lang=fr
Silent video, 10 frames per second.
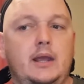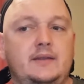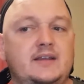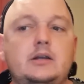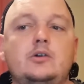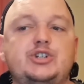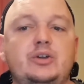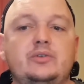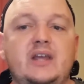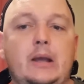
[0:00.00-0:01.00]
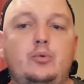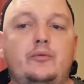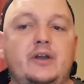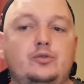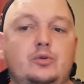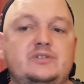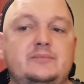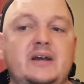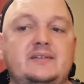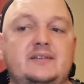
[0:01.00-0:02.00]
Déclencher une guerre pour faire de
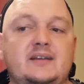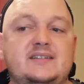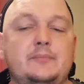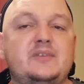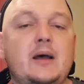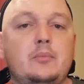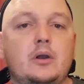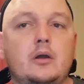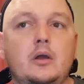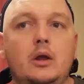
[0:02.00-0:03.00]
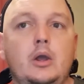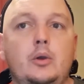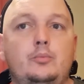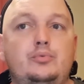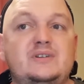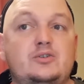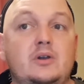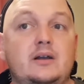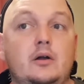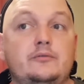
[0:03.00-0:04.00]
l'audimat est acceptable, puisque
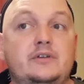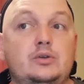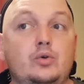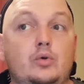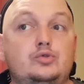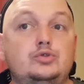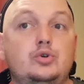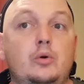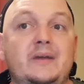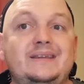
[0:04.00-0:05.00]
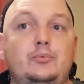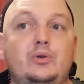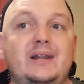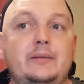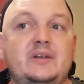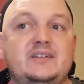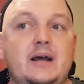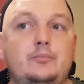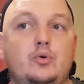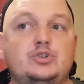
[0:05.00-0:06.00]
les grandes figures ont toujours manipulé les
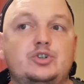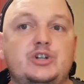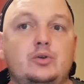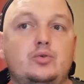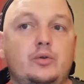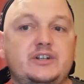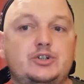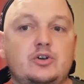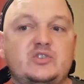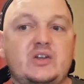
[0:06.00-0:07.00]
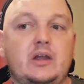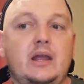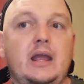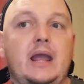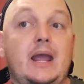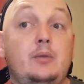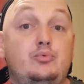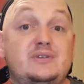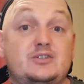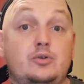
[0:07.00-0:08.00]
médias pour changer le cours des choses, et
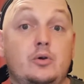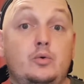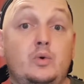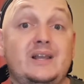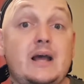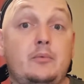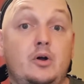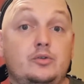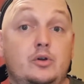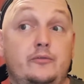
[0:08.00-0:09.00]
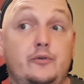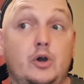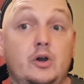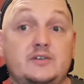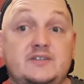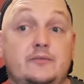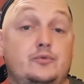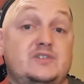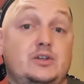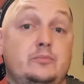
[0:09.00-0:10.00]
puisque William Randolph Hearst
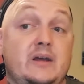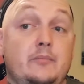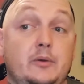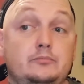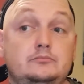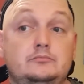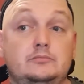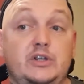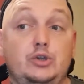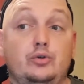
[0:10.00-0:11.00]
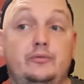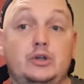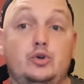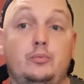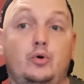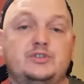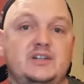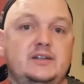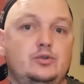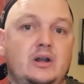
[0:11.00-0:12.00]
faisait de même. Il ne fait que
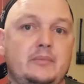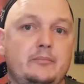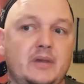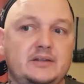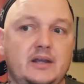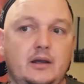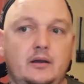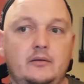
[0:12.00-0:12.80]
procéder de la même manière.